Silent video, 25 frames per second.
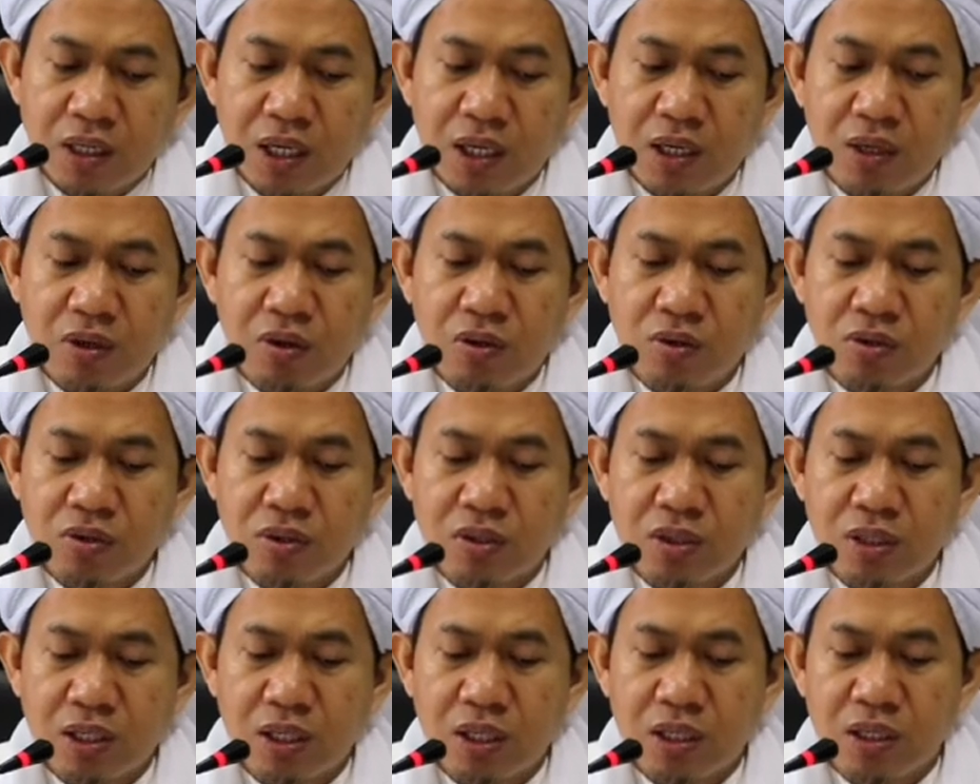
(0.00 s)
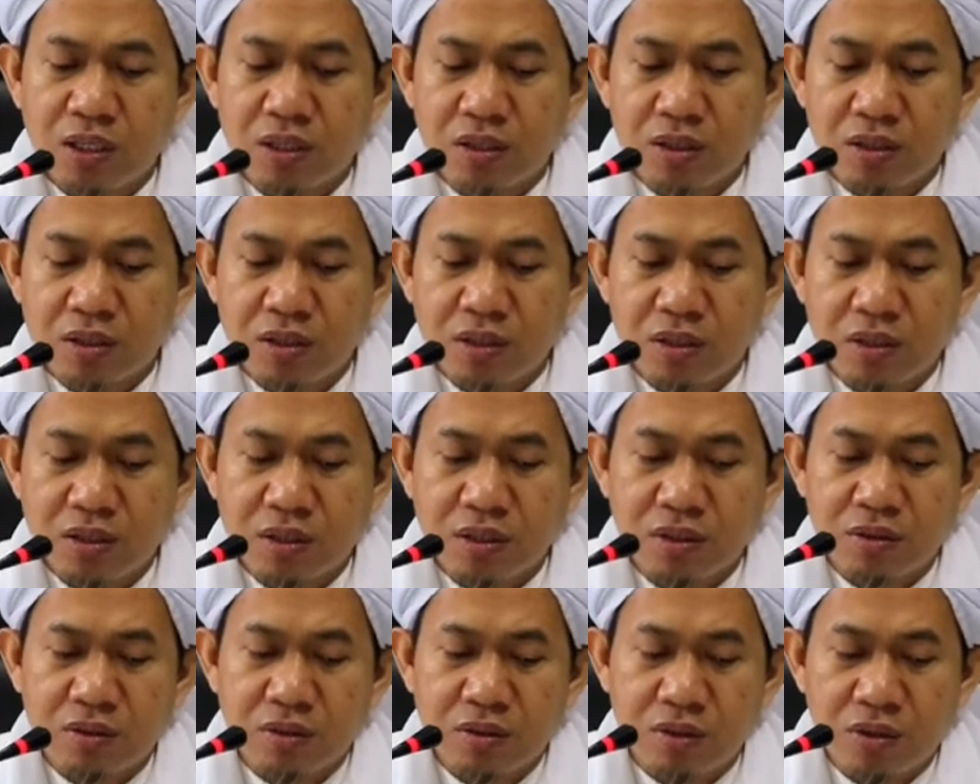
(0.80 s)
lil husni
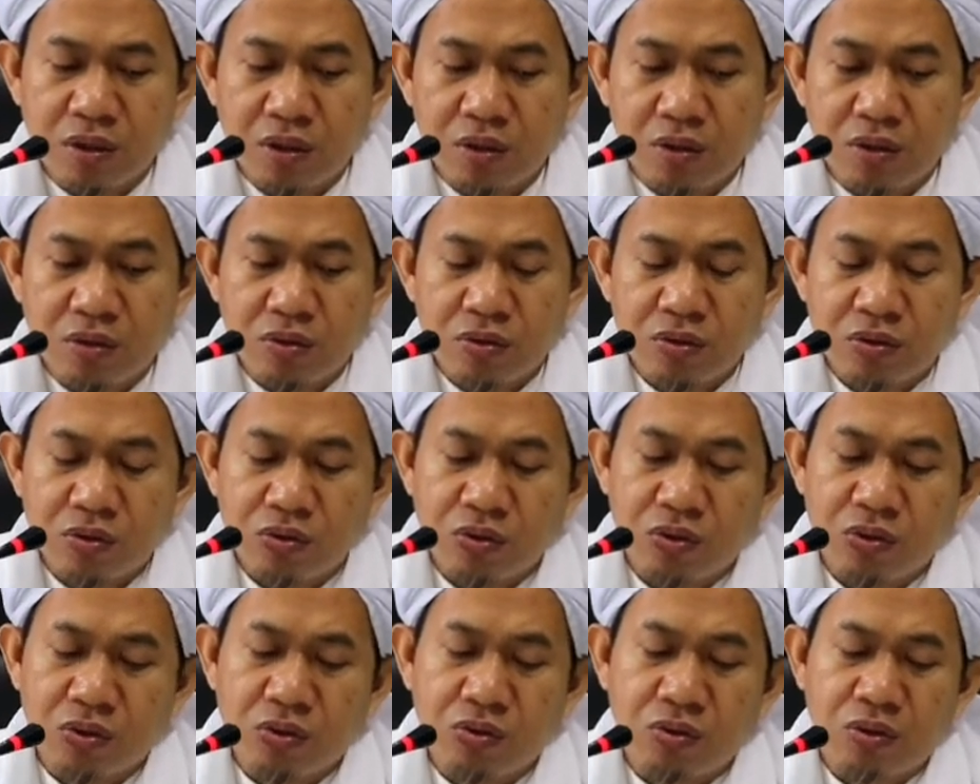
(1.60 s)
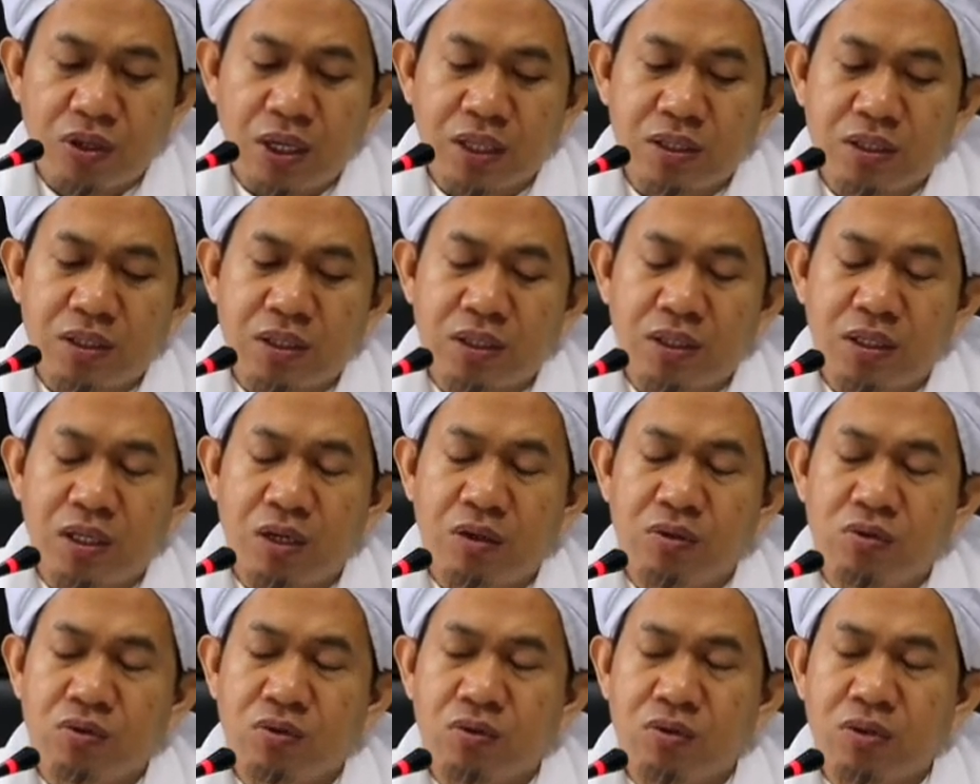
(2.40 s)
e, untuk duka
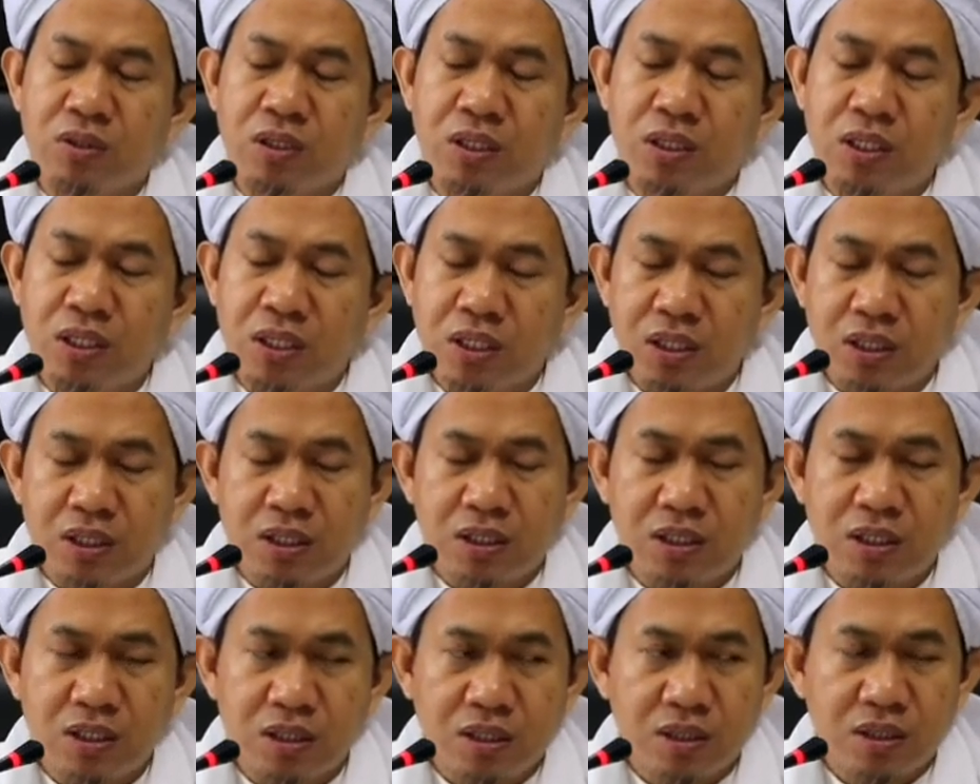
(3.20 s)
cita untuk sedih